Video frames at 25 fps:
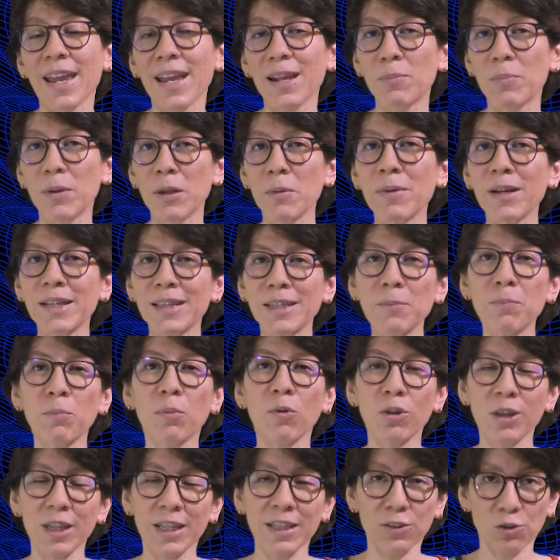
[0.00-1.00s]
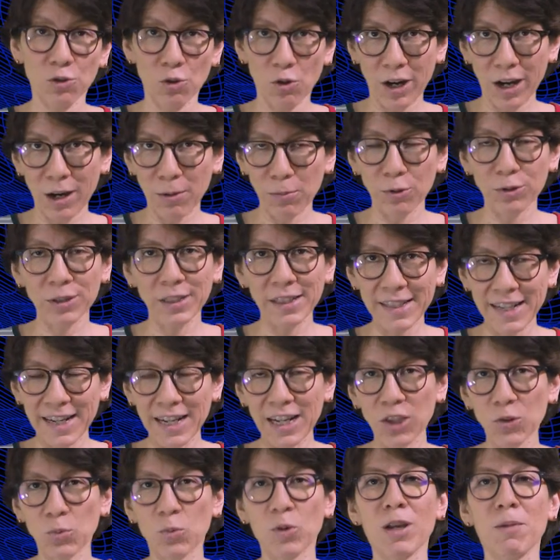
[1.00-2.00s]
el primer tipo de socavón del que
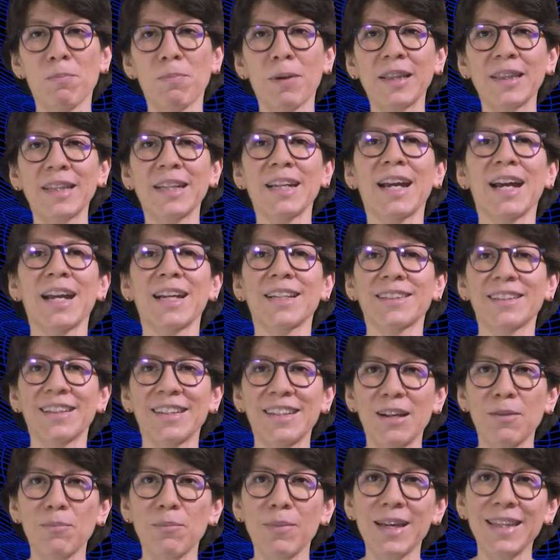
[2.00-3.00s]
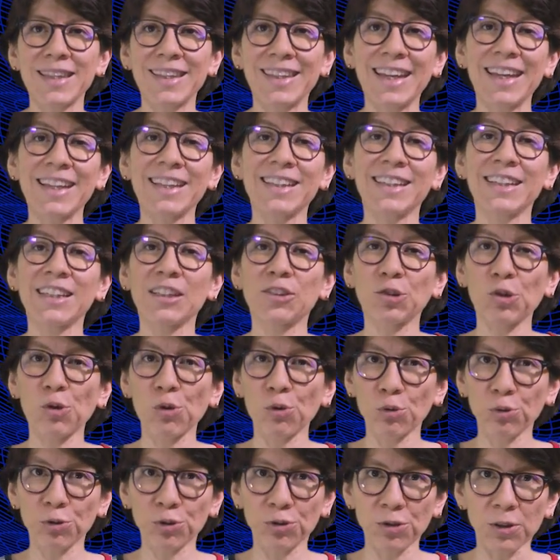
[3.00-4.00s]
les voy a platicar se llama de
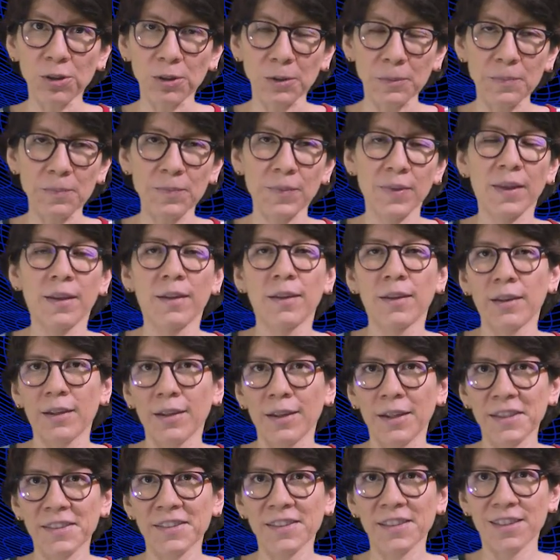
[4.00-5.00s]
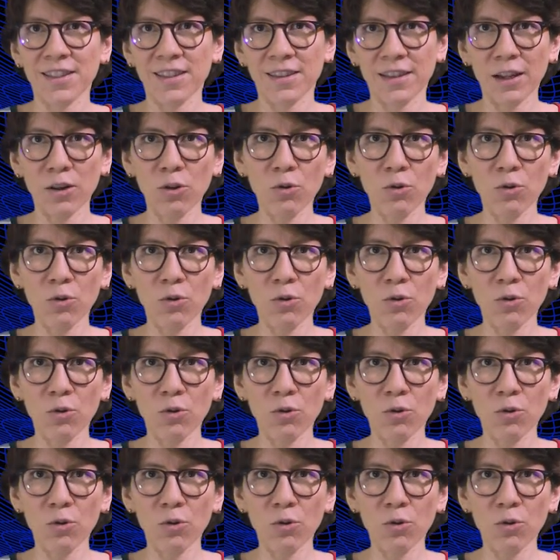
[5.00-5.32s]
disolución. Este se da